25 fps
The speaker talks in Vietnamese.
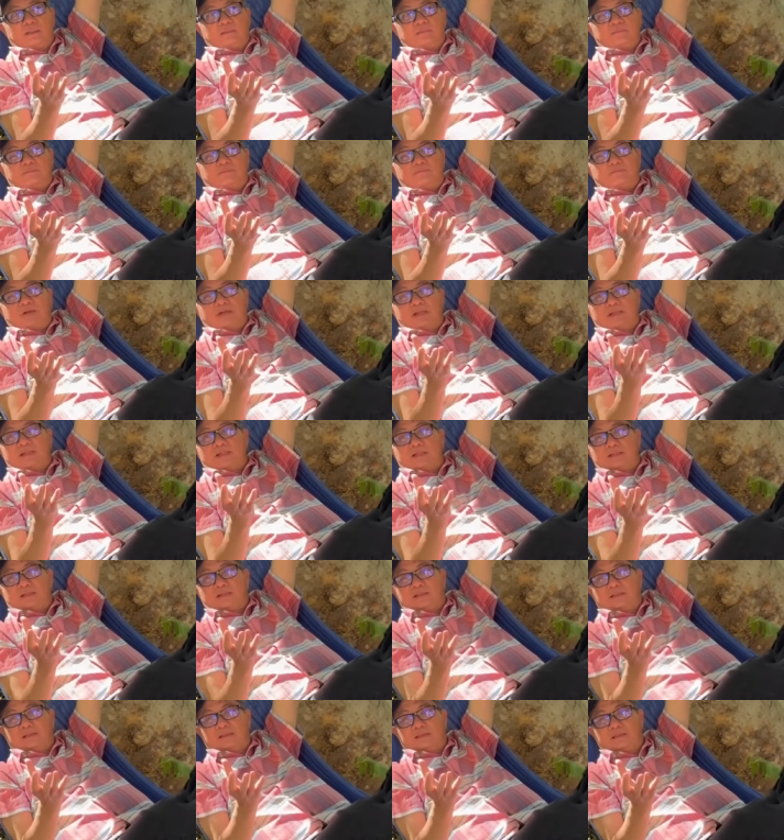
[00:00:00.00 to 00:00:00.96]
phải
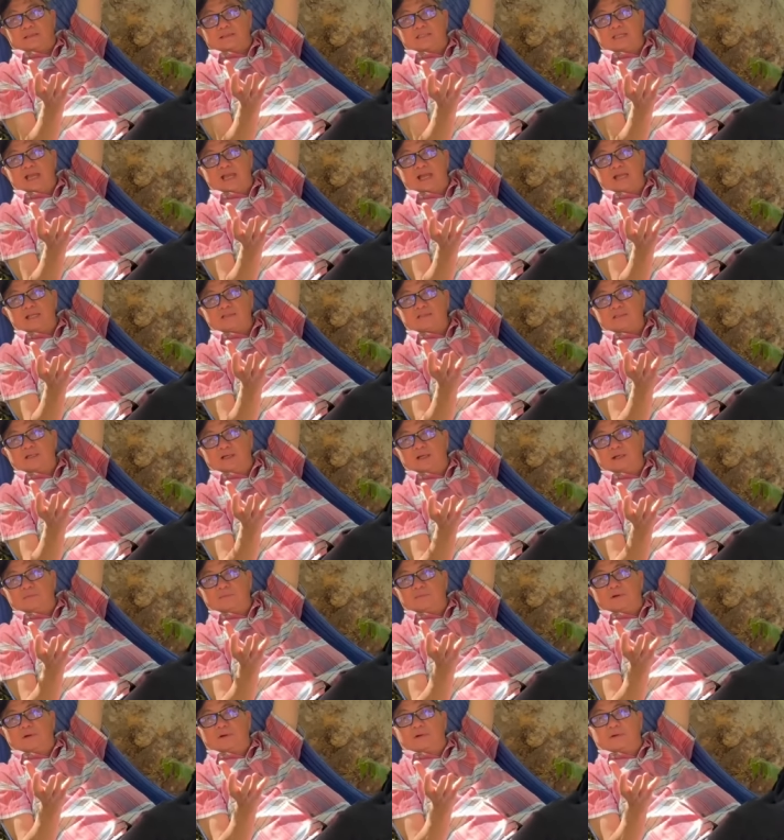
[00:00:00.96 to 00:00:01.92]
cha cho
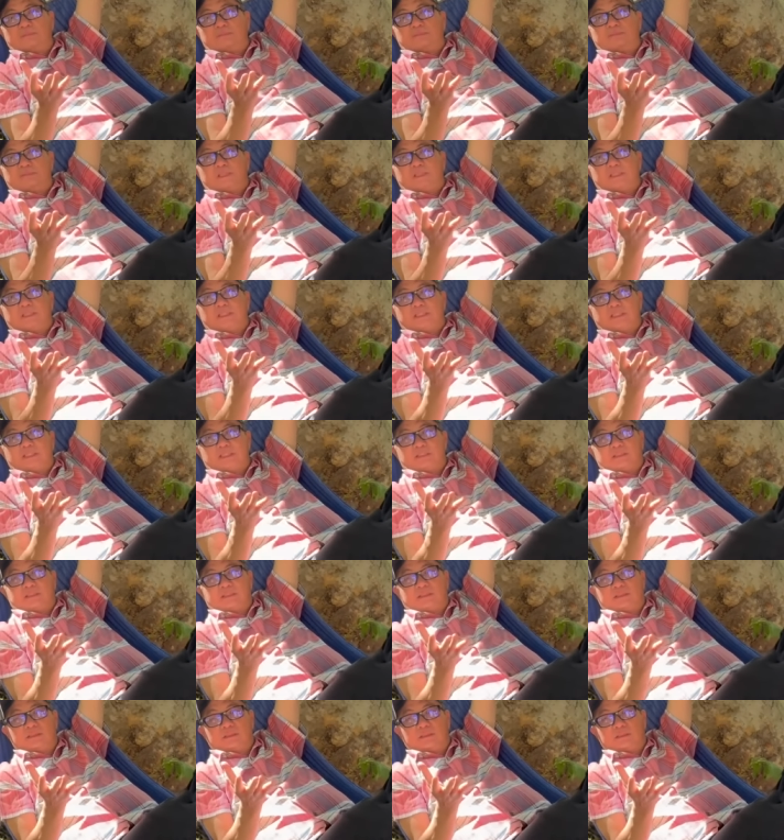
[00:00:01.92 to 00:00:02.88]
một người
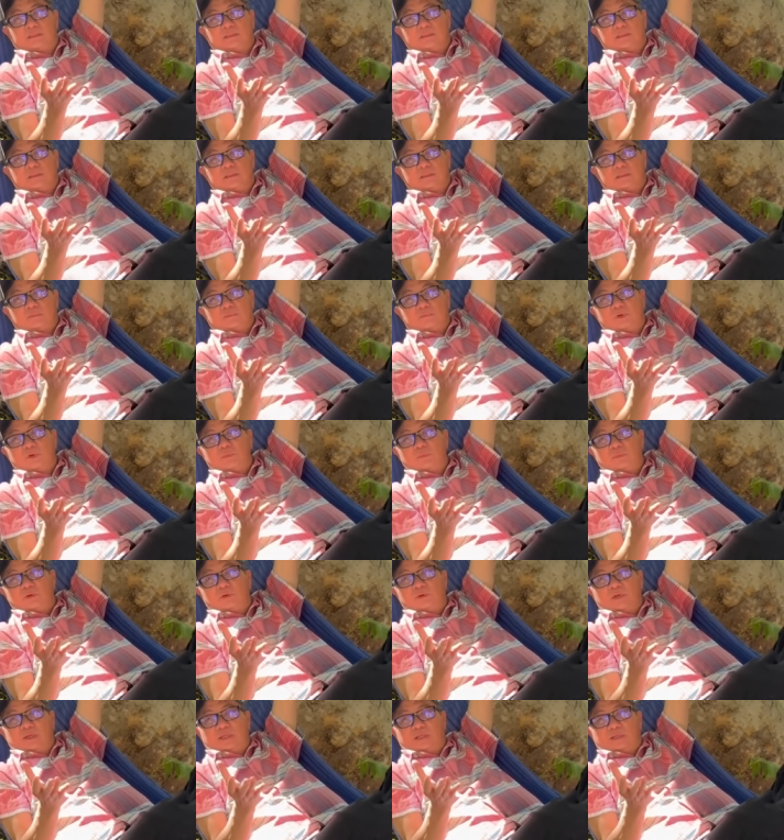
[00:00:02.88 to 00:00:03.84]
mỗi
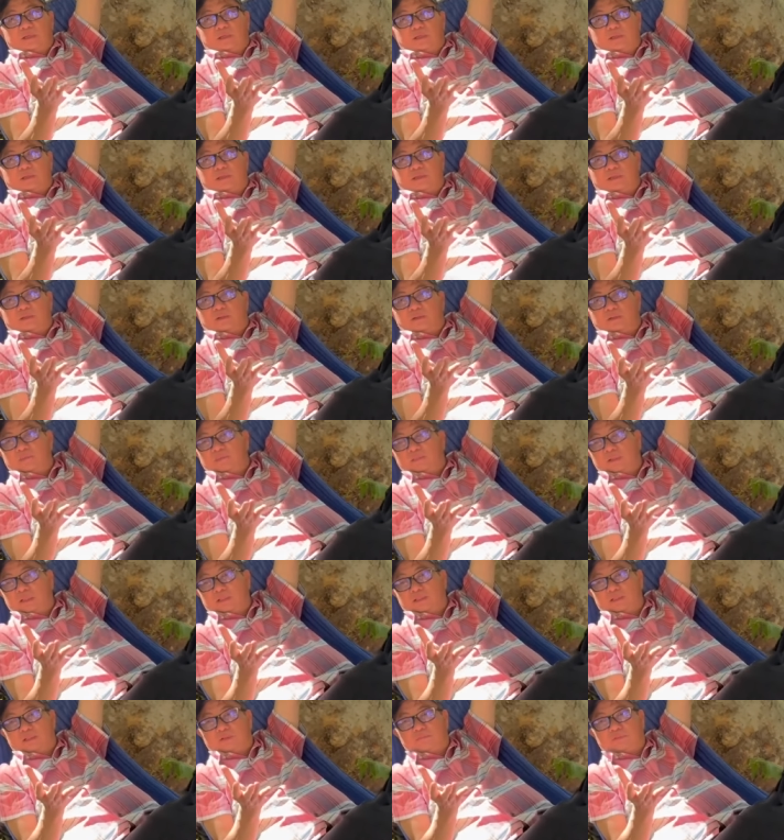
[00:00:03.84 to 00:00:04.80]
muội à, thuận
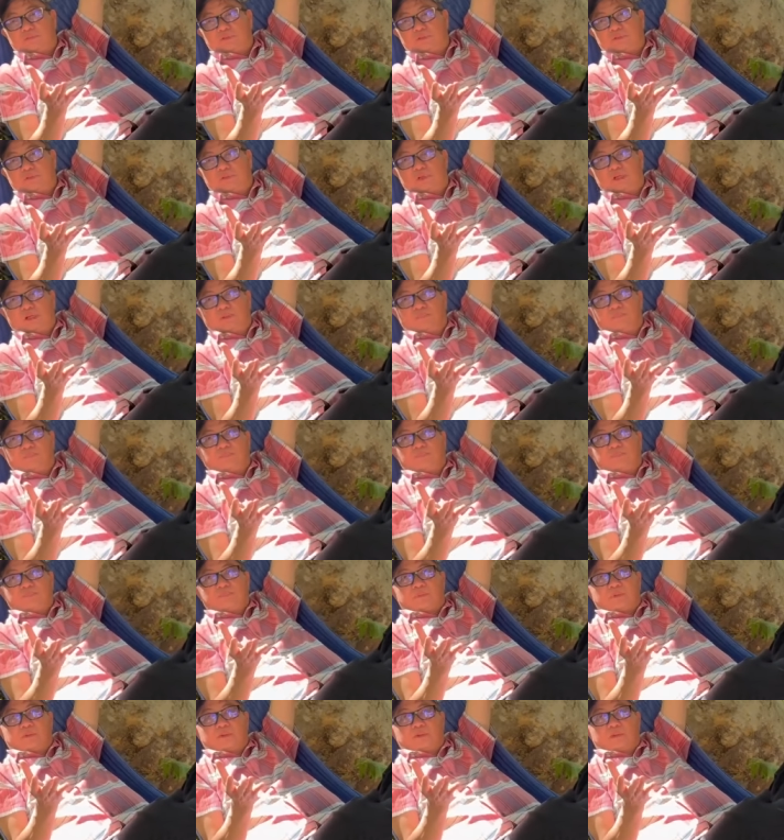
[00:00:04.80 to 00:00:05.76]
bình công chúa
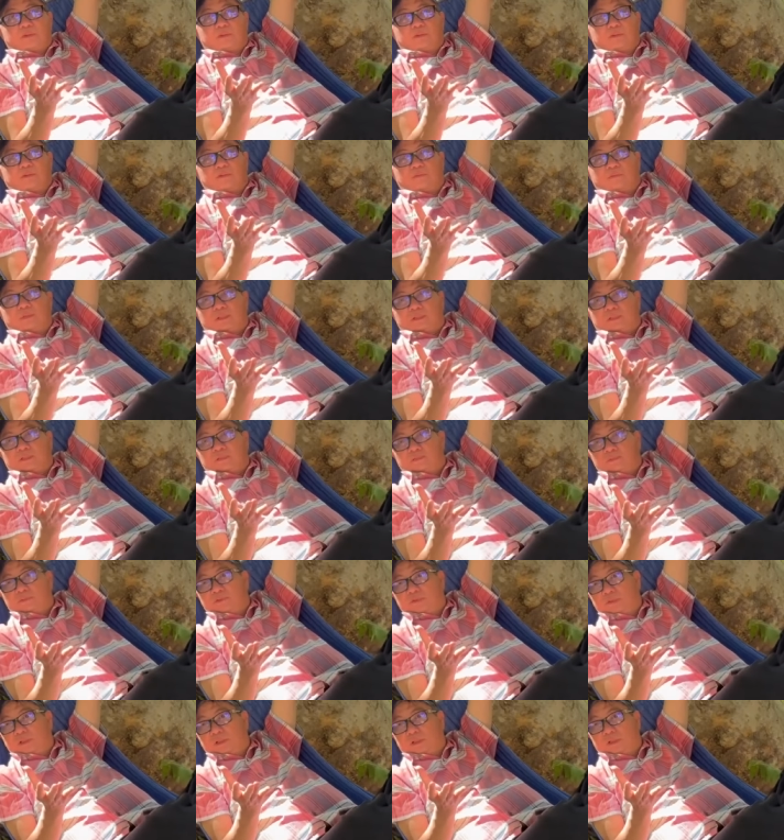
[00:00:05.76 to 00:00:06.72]
thuận bình công
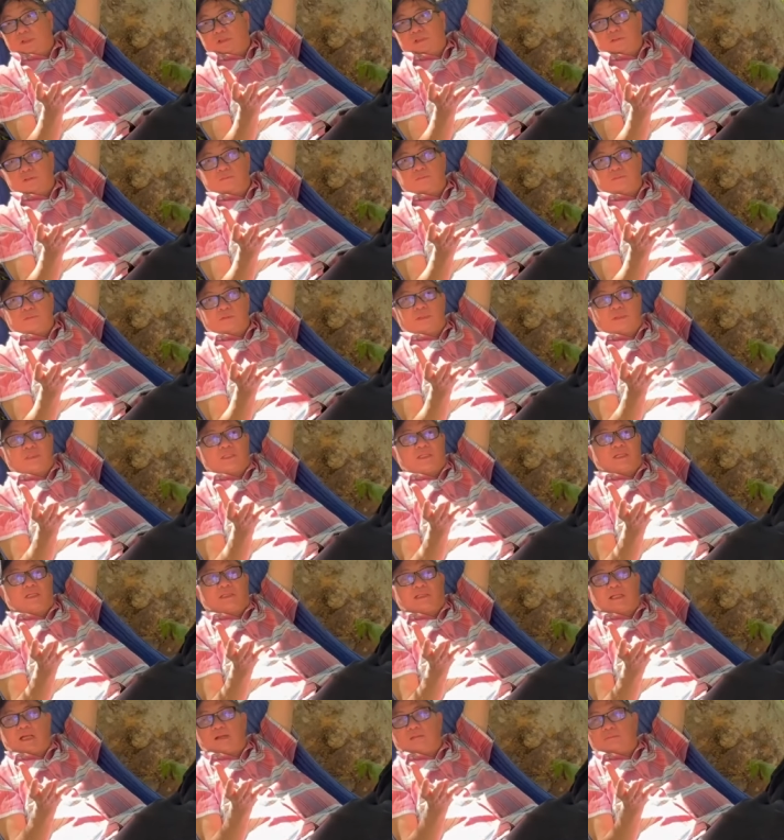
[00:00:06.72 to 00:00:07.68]
chúa cũng có
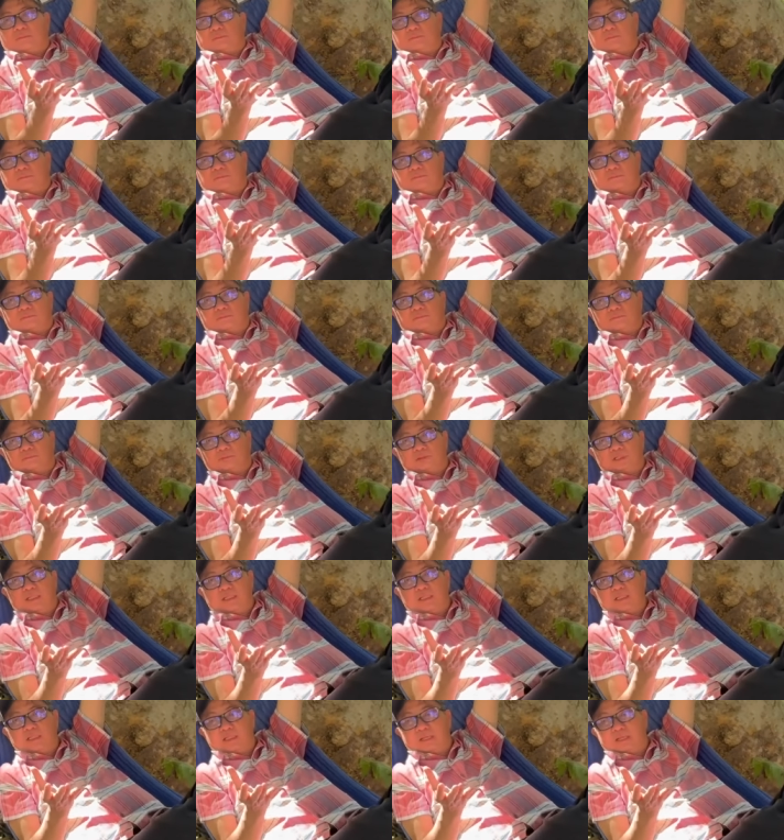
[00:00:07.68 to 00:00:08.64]
thần thông
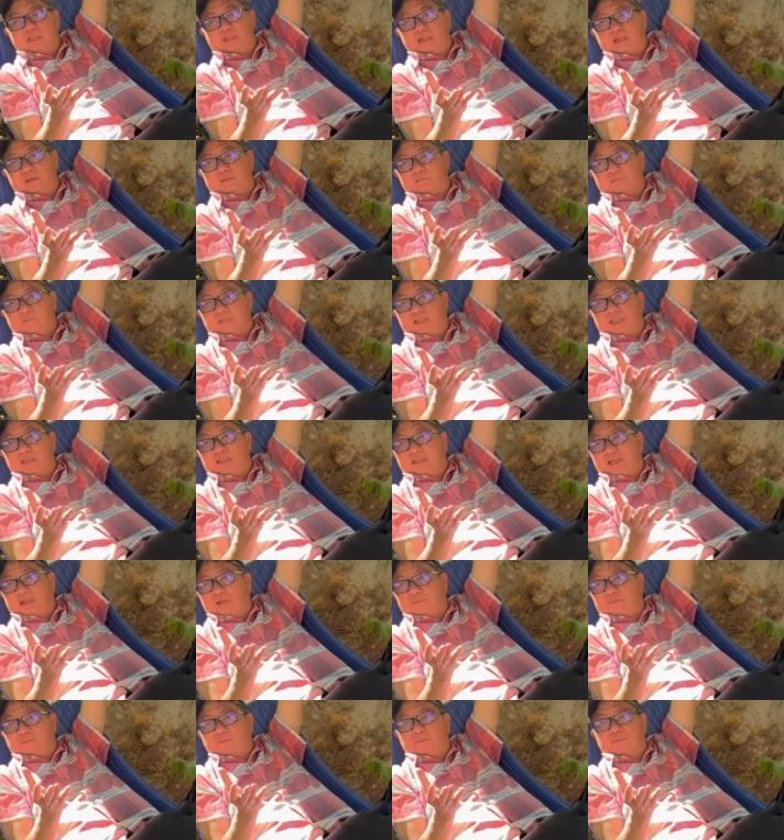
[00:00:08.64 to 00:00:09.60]
thiên nhãn thông nhị
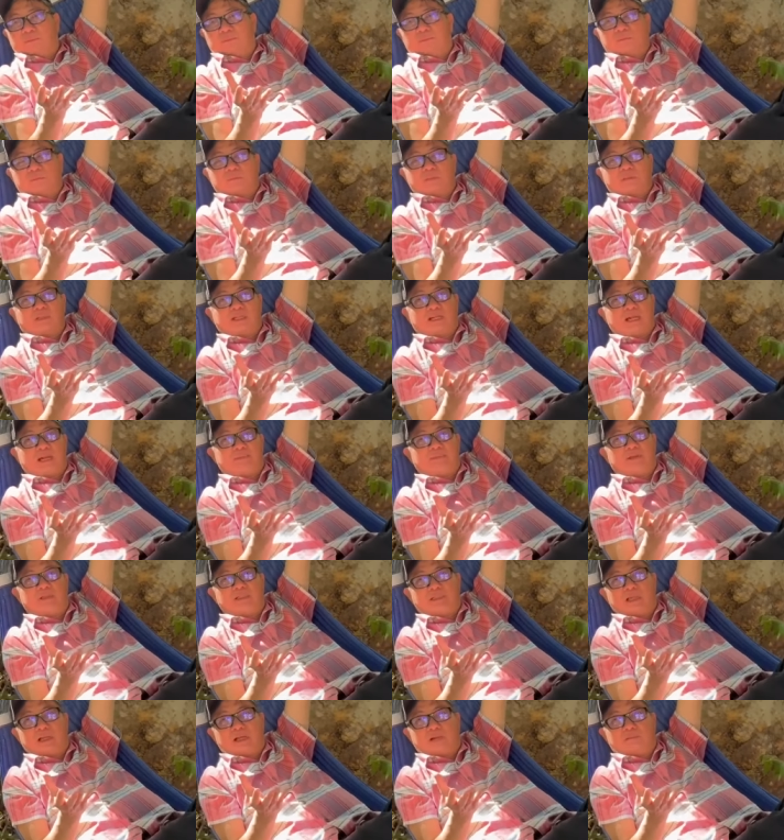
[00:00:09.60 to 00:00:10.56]
thông cảm
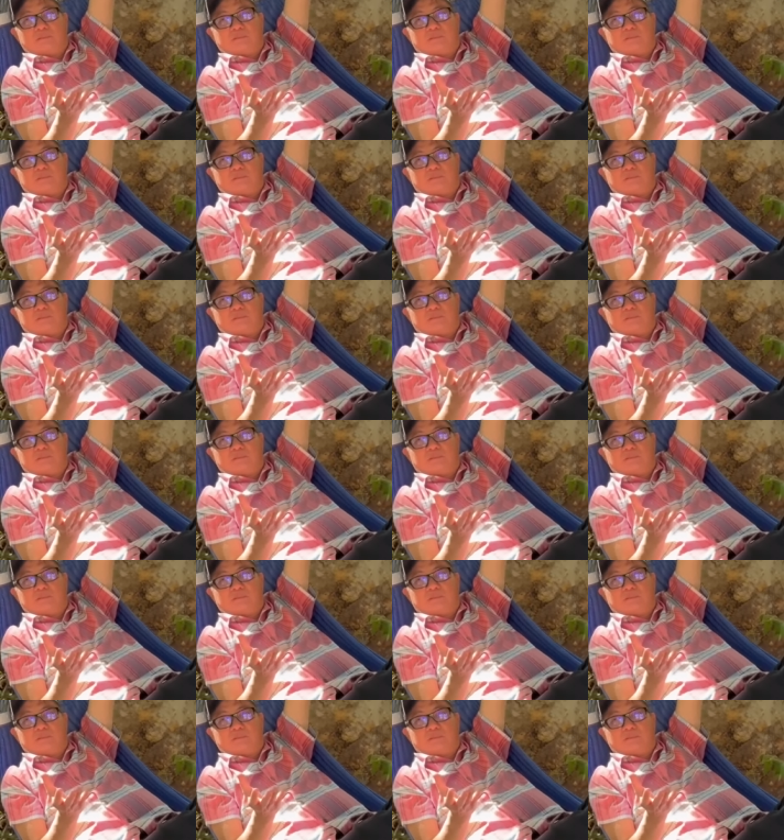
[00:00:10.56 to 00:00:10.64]
ứng thông